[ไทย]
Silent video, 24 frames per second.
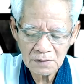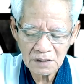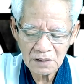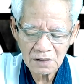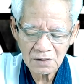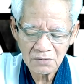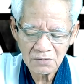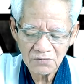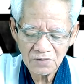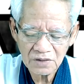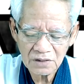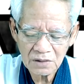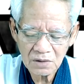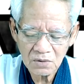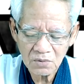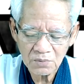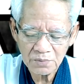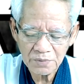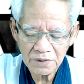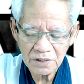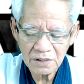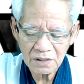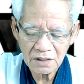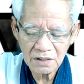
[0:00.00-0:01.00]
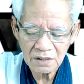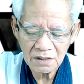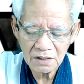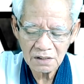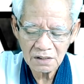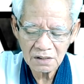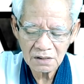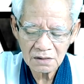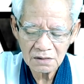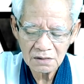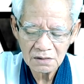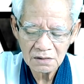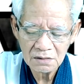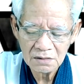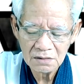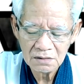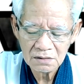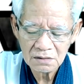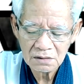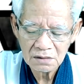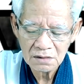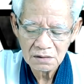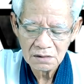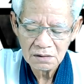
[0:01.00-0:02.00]
นะมันจะหลุดไปอีกทีนึง
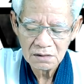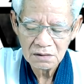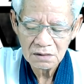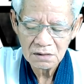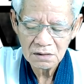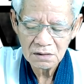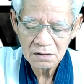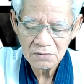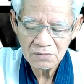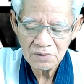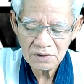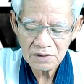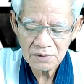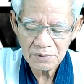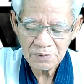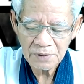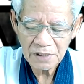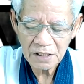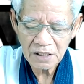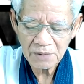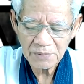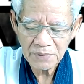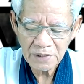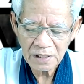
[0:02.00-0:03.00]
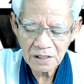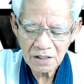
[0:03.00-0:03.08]
ก็จะพาไป